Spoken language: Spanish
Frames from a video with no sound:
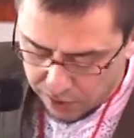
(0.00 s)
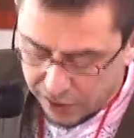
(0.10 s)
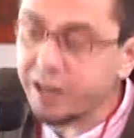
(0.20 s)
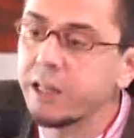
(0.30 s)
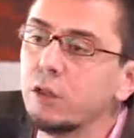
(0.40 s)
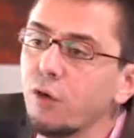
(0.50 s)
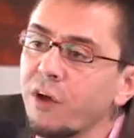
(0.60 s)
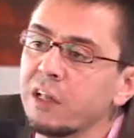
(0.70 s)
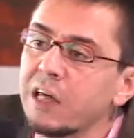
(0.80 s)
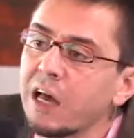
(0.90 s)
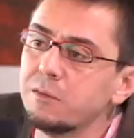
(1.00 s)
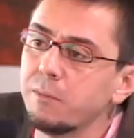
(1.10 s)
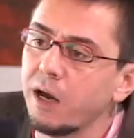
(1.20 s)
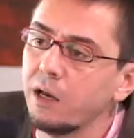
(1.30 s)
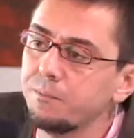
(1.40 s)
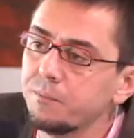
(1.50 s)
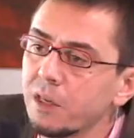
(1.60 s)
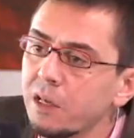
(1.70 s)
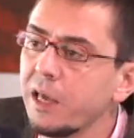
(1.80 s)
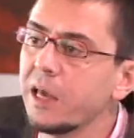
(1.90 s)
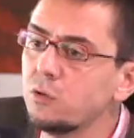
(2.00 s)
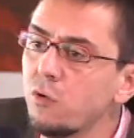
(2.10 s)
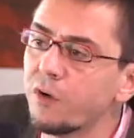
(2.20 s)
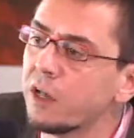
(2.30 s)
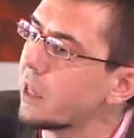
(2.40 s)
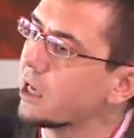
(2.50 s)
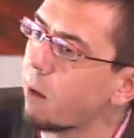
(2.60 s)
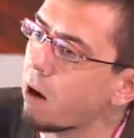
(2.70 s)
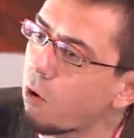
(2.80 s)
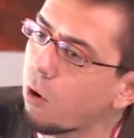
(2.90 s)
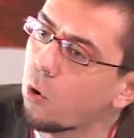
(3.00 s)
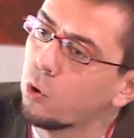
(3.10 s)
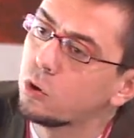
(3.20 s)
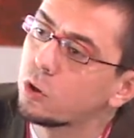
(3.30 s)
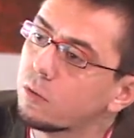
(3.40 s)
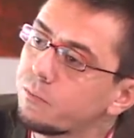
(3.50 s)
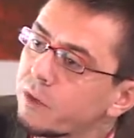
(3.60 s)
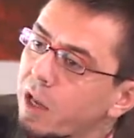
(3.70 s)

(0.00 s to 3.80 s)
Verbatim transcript: El quinto fantasma es un fantasma conjunto,